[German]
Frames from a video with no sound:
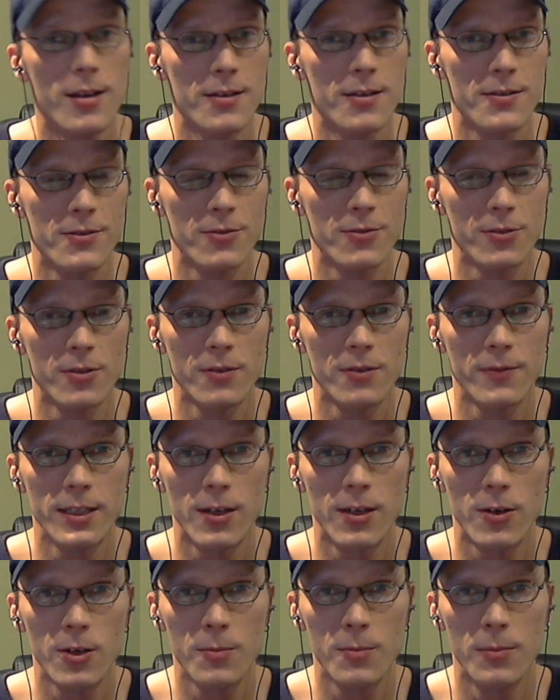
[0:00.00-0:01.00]
sondern wenn
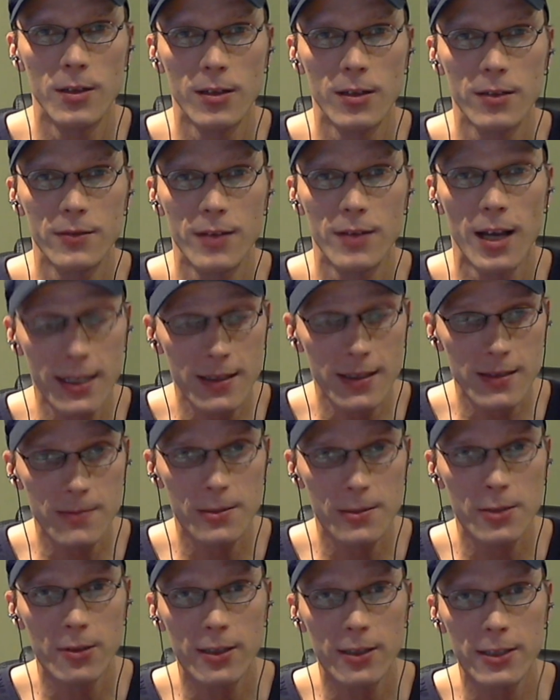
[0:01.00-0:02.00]
ihr auch mal ein eigenes
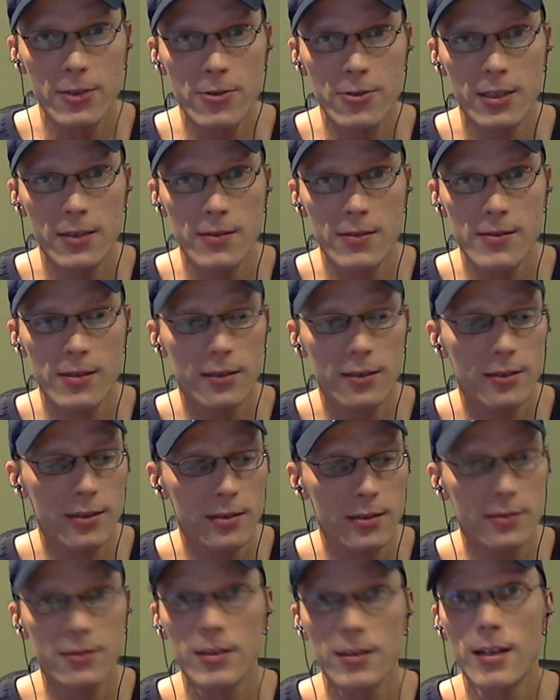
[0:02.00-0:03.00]
Video reinstellt und sagt,
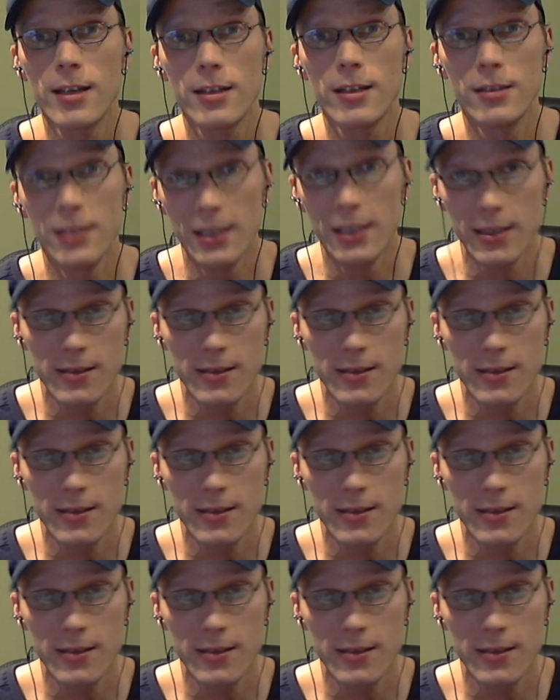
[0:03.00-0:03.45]
Chris, hey,